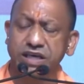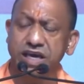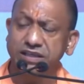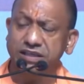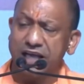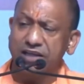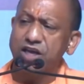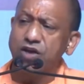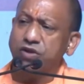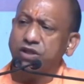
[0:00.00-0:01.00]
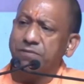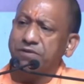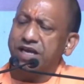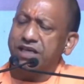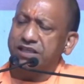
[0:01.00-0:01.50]
इसके साथ ही उत्तर
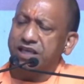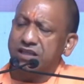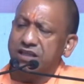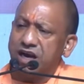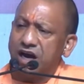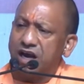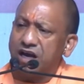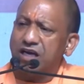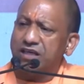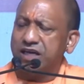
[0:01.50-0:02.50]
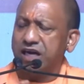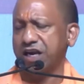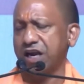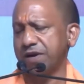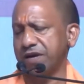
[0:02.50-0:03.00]
प्रदेश के अंदर अलग अलग
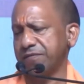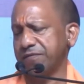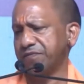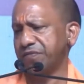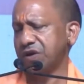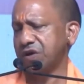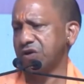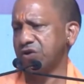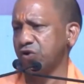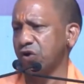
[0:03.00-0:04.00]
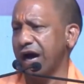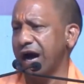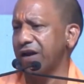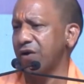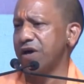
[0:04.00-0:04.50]
सेक्टर में जो
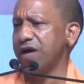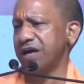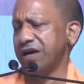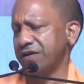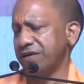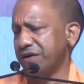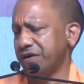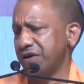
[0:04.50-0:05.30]
कार्य हुए हैं